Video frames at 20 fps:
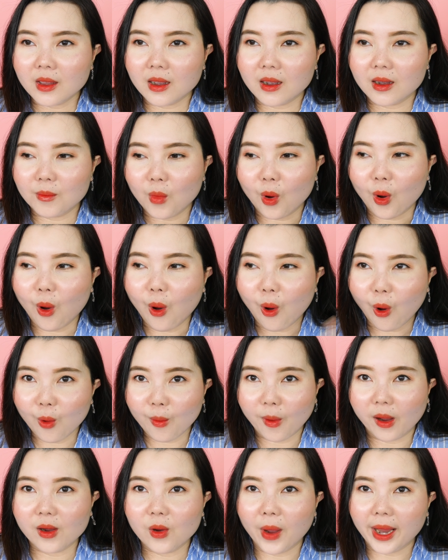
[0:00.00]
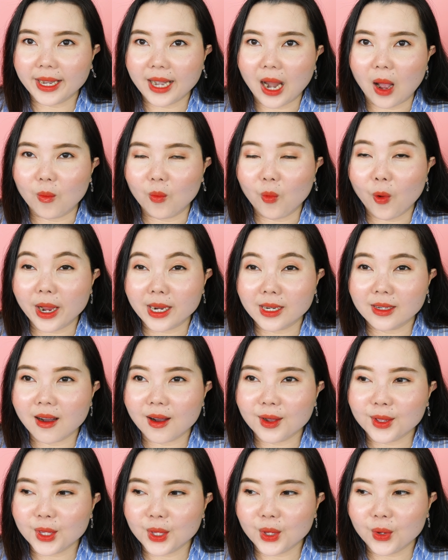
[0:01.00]
uh, mồ hôi mọi người hoạt động ngoài
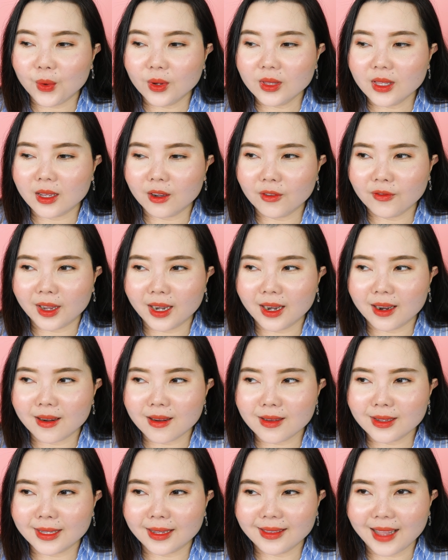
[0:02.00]
trời nhiều á thì có phải là nó sẽ